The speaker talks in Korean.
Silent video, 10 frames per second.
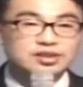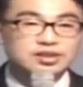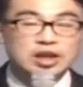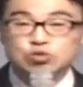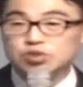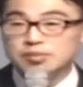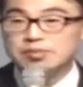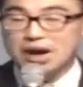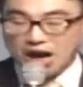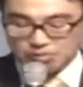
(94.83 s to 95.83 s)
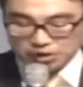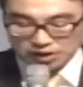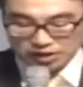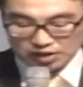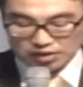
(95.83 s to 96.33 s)
예수님의
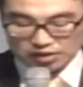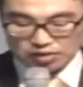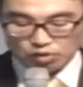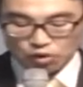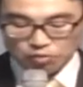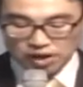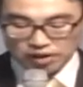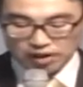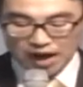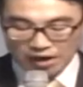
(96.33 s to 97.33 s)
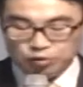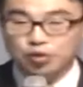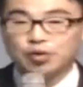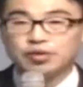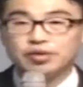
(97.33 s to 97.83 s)
마음을 올바르게
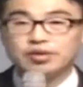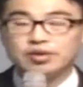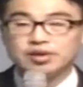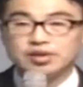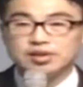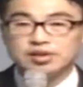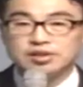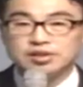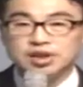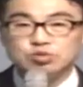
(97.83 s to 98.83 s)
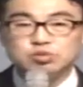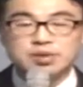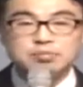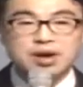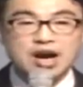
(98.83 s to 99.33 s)
알고
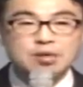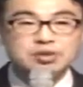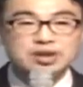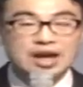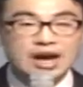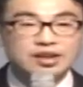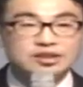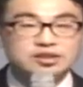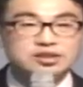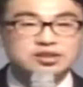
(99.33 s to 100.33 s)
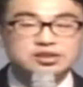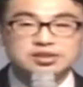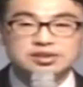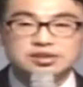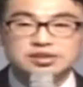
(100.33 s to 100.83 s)
예수님의 마음을 안 그
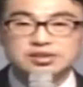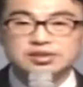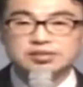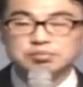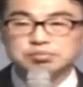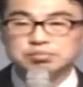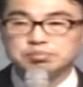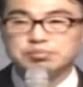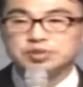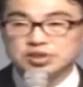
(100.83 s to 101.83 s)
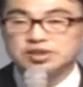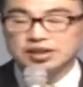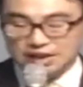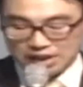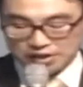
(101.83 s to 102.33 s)
뜻에
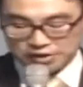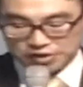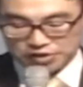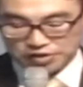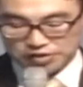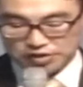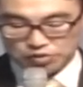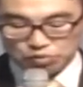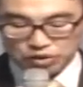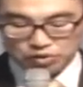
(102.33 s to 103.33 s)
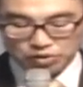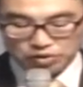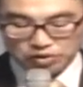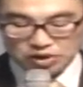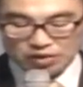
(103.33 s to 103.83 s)
따라서
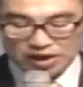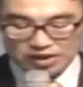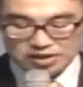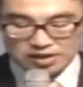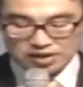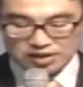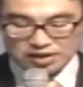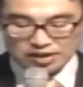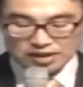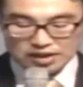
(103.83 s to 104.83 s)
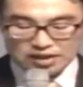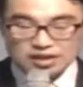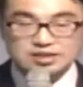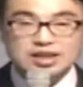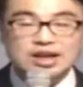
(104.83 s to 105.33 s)
우리도 그와 같이
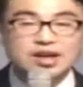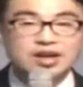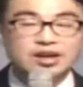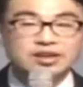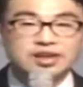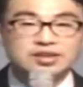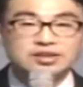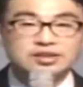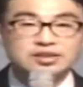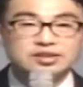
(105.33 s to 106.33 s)
살아야겠다는